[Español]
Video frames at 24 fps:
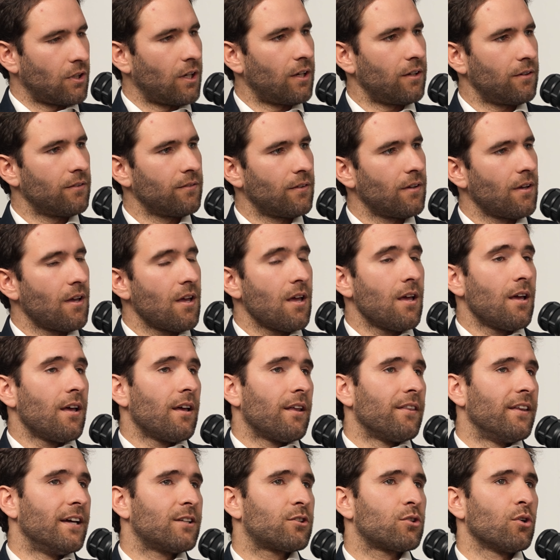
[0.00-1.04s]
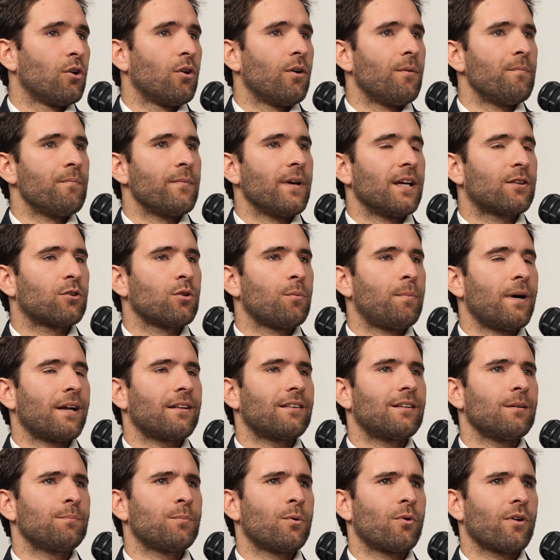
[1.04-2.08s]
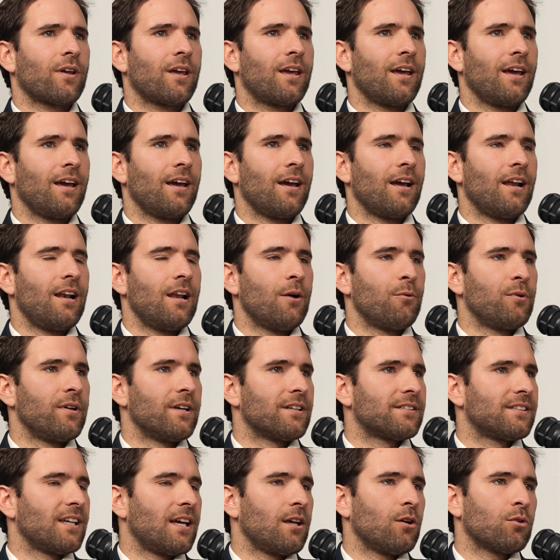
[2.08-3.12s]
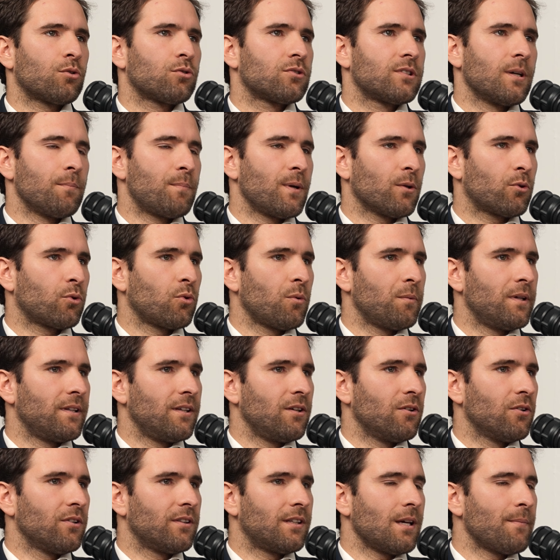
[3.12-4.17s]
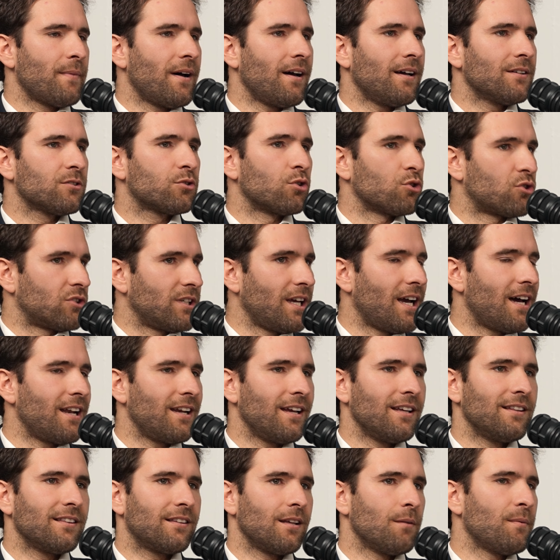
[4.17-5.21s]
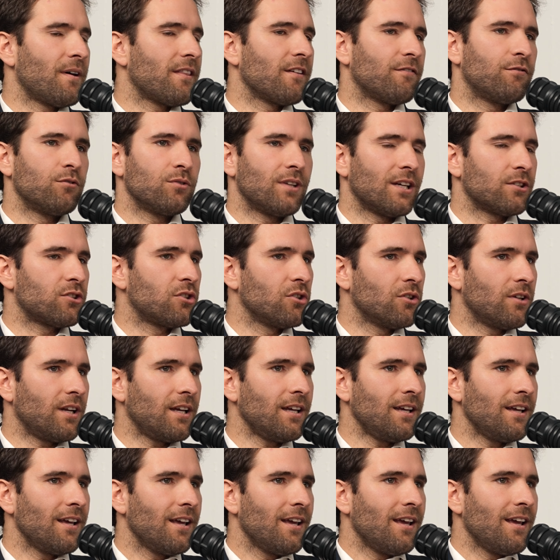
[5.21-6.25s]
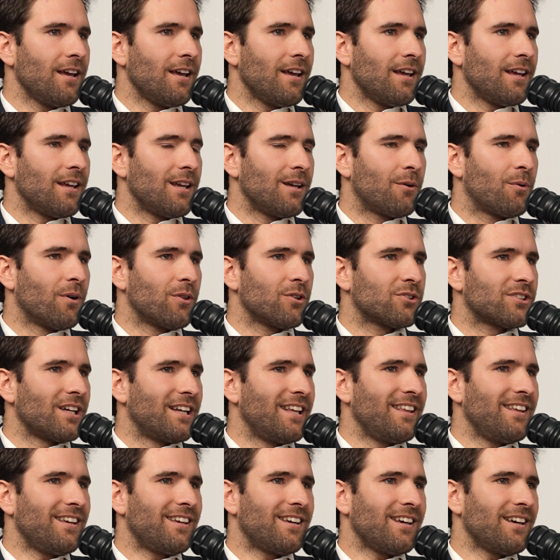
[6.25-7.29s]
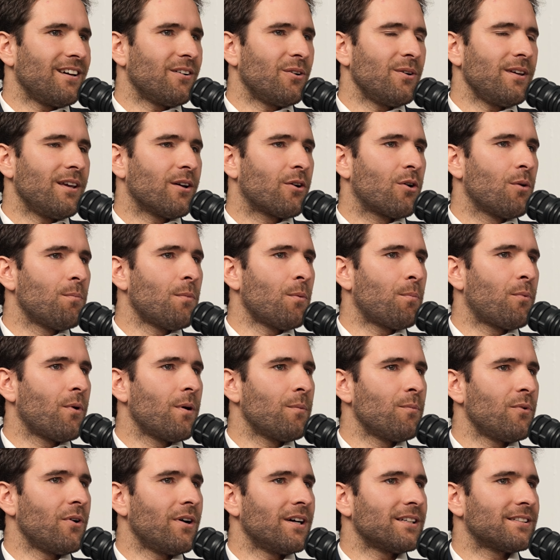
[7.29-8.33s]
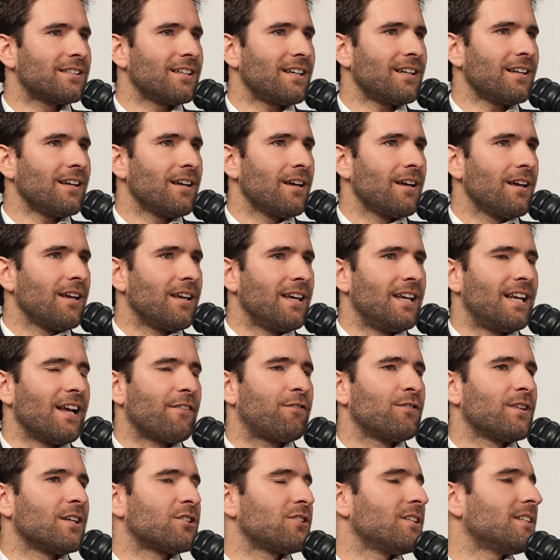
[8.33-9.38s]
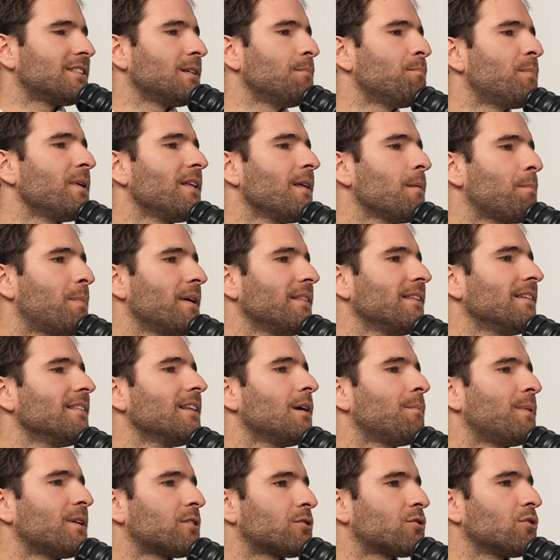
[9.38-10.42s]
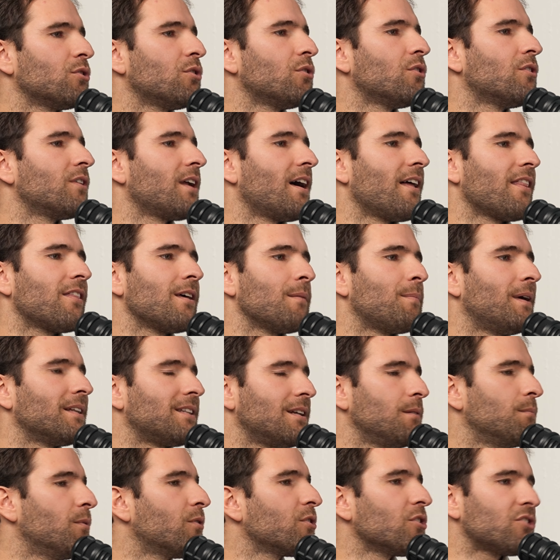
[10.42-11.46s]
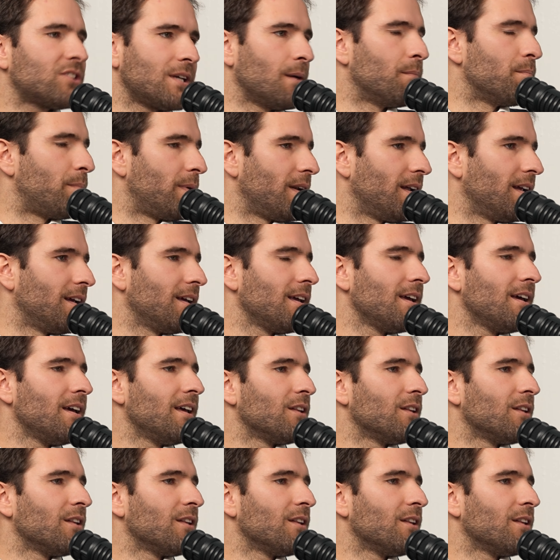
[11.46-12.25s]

Sí. De hecho, esto parte porque en la universidad yo siempre estuve metido en temas sociales, en temas de fundaciones, y cuando salí dije, oye, ¿cómo podemos hacer? Y las fundaciones siempre dependen de personas, de patrimonio, siempre.